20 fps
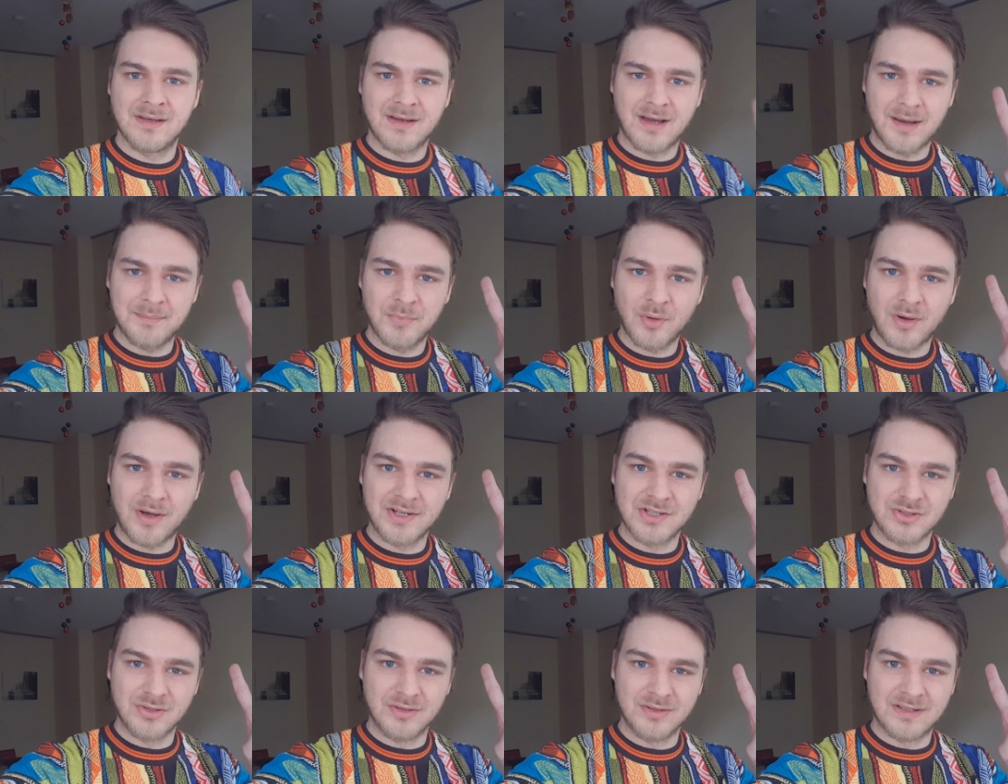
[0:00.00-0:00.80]
Habt noch
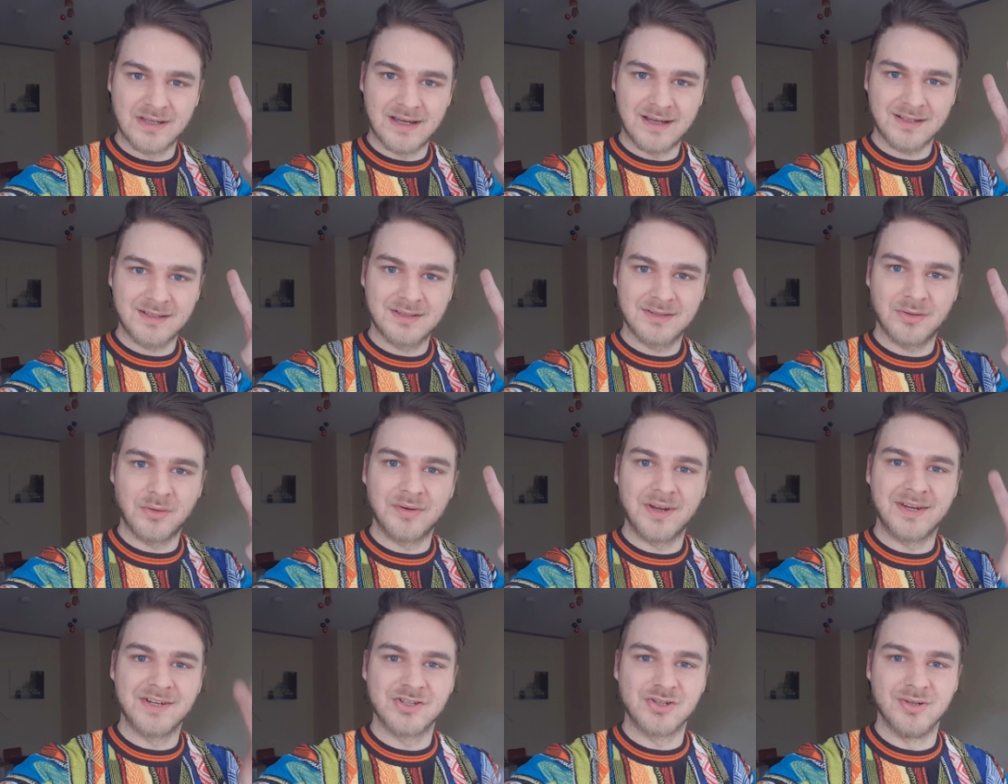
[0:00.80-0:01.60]
einen schönen Tag
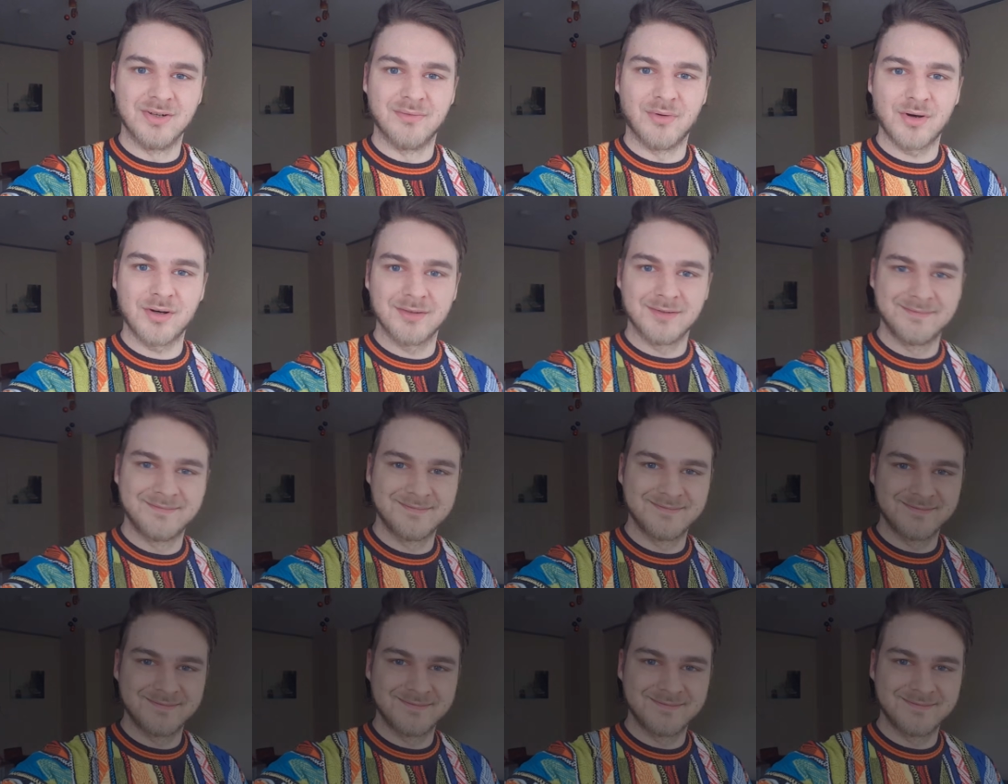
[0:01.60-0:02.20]
und eine schöne Woche.